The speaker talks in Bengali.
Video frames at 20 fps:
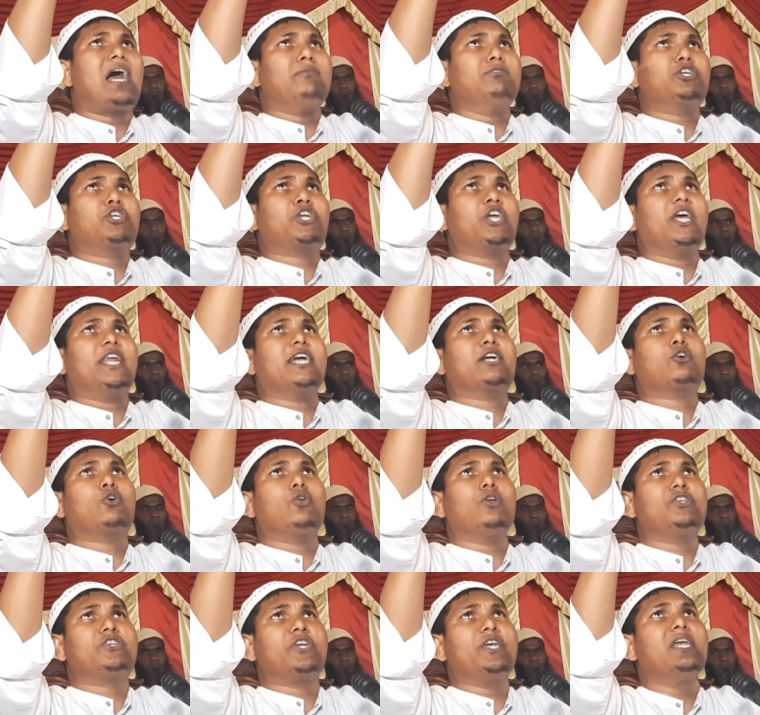আমি সেরেক
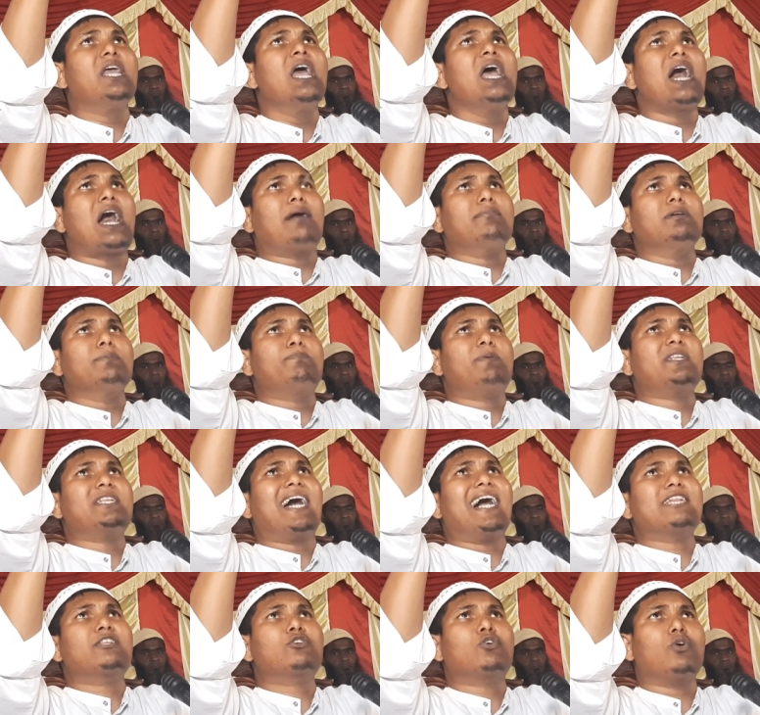করেছি আমি
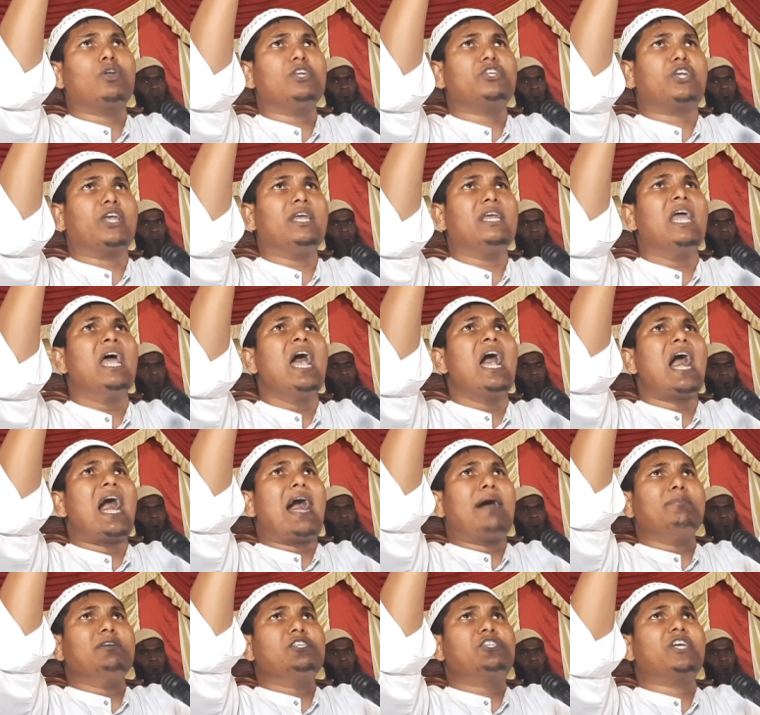বেদাত করেছি
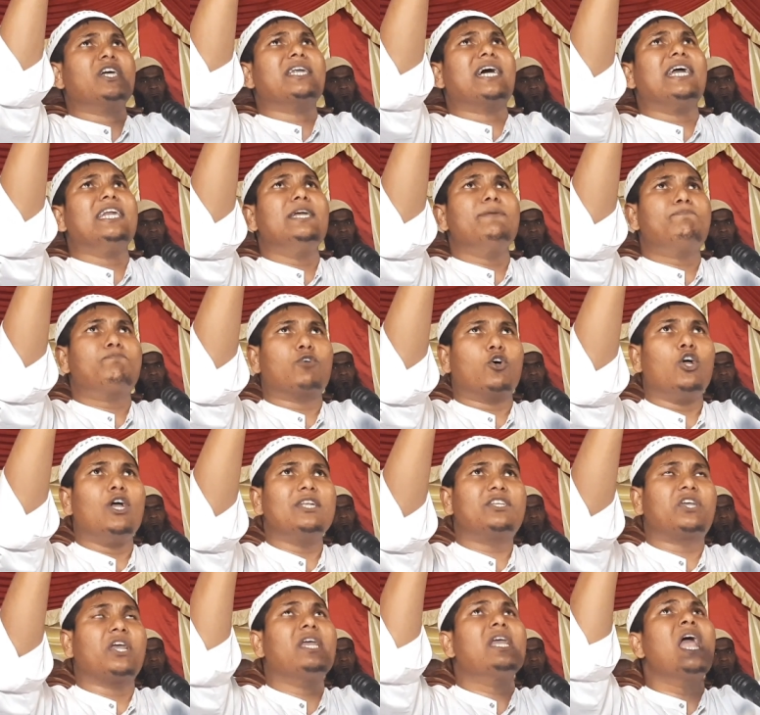আমি জেনায় লিপ্ত
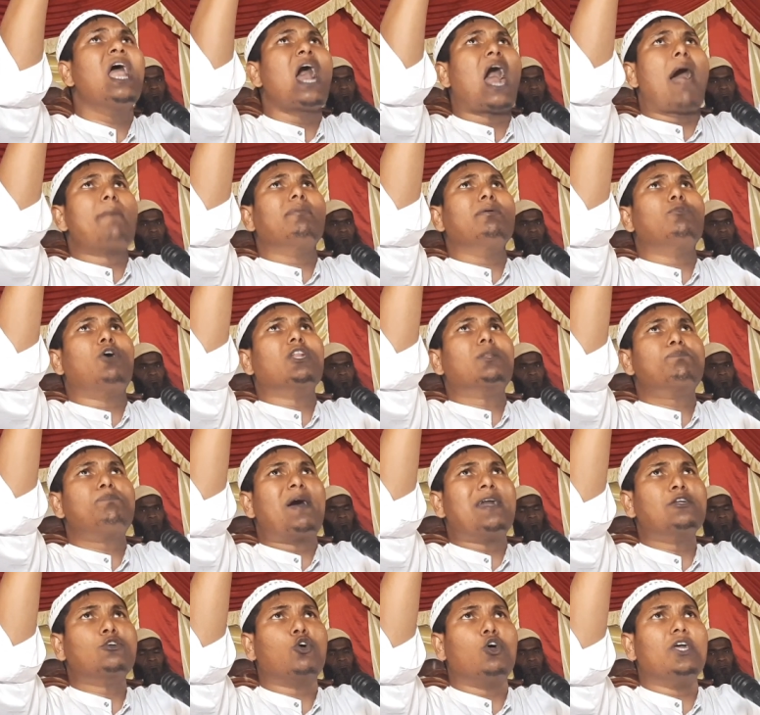হয়েছি আমি মদ
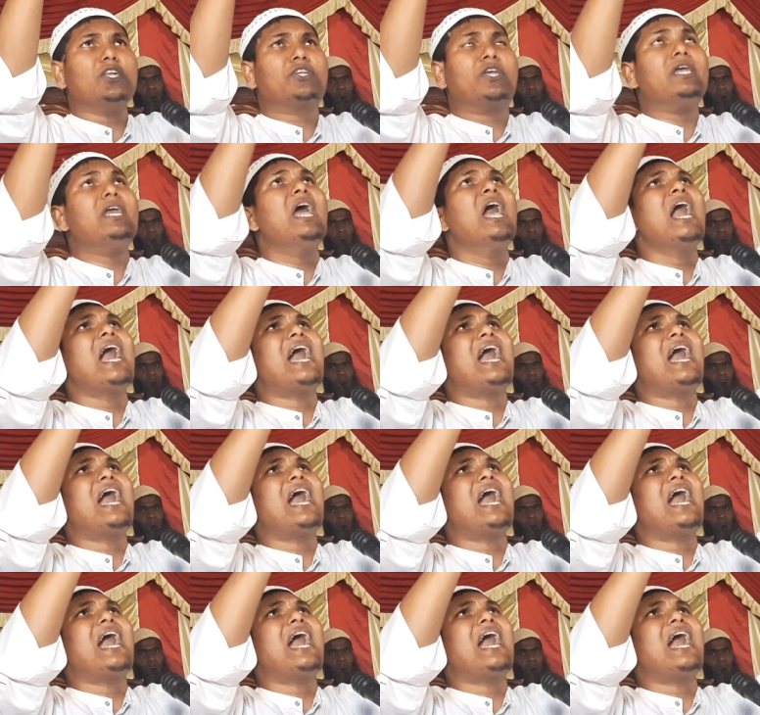পান করেছি